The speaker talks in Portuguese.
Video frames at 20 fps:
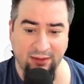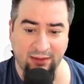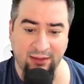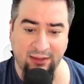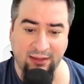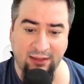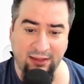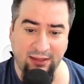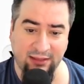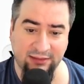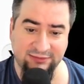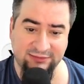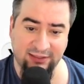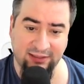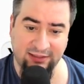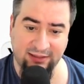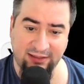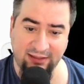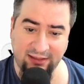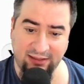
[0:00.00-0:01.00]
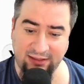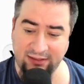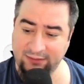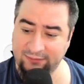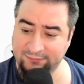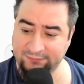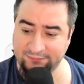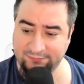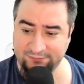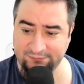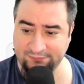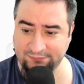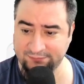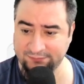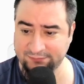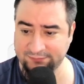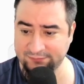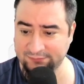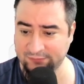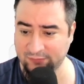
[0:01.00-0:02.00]
E esse aqui
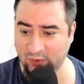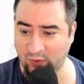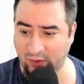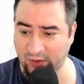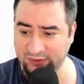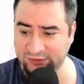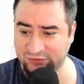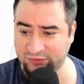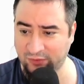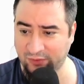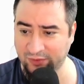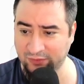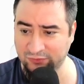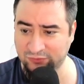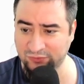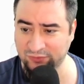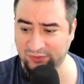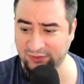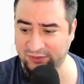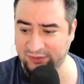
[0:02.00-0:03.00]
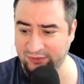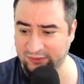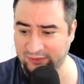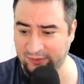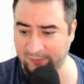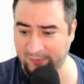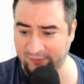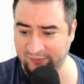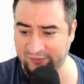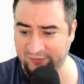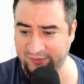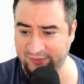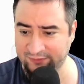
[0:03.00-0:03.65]
Ó, escorreu tudo aqui, ó, dá pra ver.